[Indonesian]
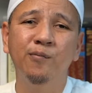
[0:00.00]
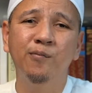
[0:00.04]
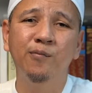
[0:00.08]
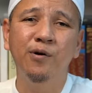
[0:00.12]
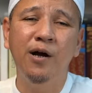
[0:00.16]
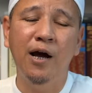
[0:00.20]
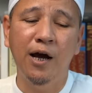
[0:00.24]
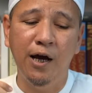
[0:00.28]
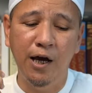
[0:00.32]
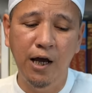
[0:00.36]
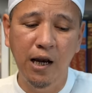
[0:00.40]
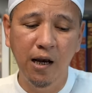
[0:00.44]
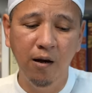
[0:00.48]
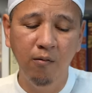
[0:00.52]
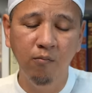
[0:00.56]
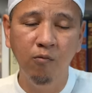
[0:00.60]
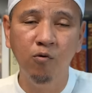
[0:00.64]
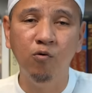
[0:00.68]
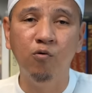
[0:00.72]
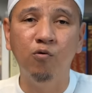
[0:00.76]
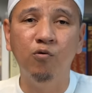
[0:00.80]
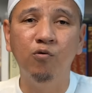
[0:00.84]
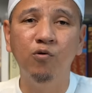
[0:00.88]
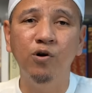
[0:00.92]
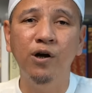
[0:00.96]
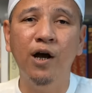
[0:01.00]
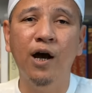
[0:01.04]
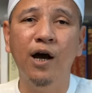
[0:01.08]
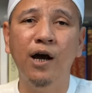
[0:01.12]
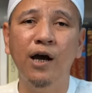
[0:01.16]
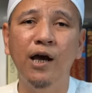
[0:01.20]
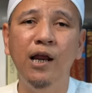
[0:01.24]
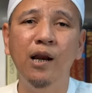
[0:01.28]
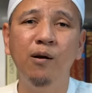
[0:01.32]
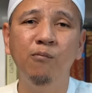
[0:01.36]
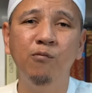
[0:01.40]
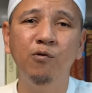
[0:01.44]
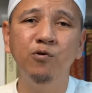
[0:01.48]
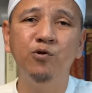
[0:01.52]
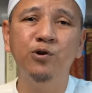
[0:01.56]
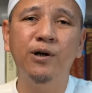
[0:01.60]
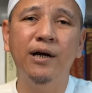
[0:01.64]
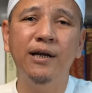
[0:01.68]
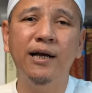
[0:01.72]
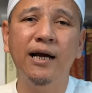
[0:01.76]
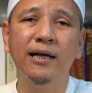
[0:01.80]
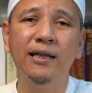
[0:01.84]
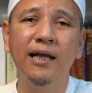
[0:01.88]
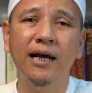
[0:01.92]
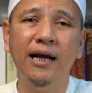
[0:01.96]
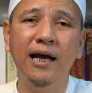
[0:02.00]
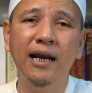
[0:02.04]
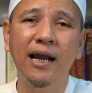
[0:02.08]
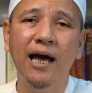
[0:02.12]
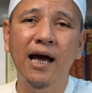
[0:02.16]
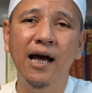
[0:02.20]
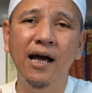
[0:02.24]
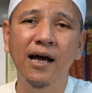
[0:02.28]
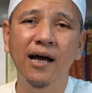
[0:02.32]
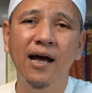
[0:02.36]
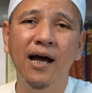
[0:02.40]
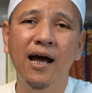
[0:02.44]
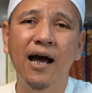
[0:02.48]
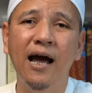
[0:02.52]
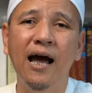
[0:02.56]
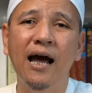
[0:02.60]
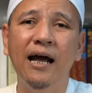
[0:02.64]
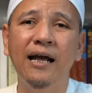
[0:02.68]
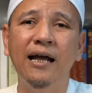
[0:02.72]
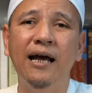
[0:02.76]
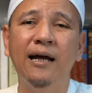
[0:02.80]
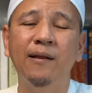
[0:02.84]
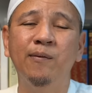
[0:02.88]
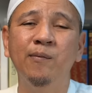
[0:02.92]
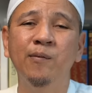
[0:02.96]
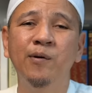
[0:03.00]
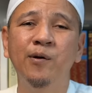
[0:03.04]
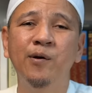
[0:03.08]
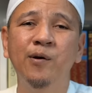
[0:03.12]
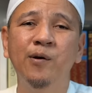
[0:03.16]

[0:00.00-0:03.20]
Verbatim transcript: Ya, ilmu, ya, ilmu juga dikatakan ah, ayat.